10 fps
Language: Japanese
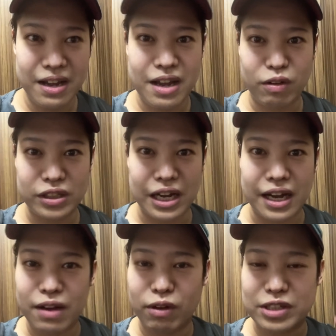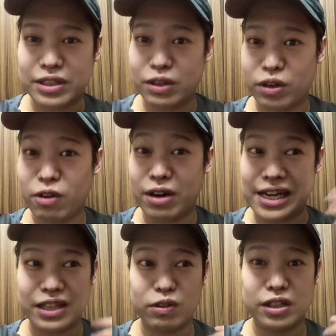こあ、わざわざお電話あり
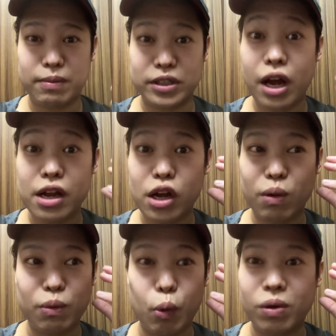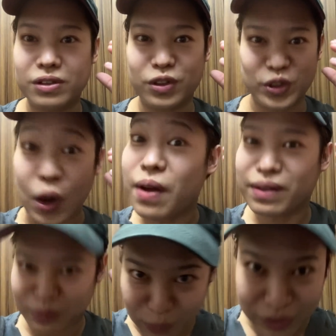がとうございます。あ、いや、もうこちらこそ、え、
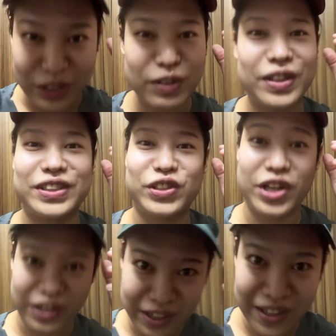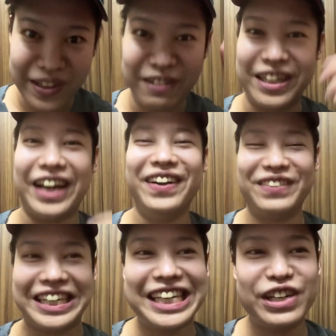こちらこそです。いい、いい、みたいな。
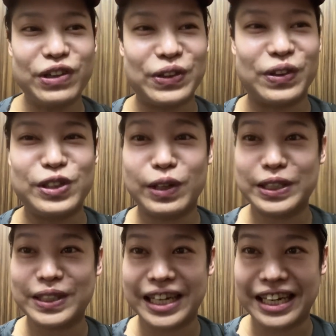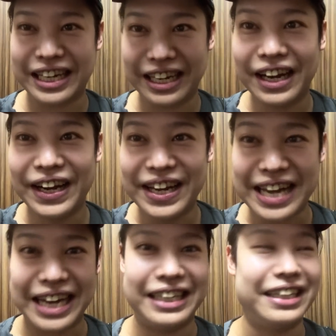勢いとニュアンスだけでね、
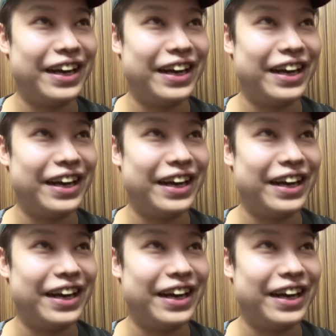やりきって。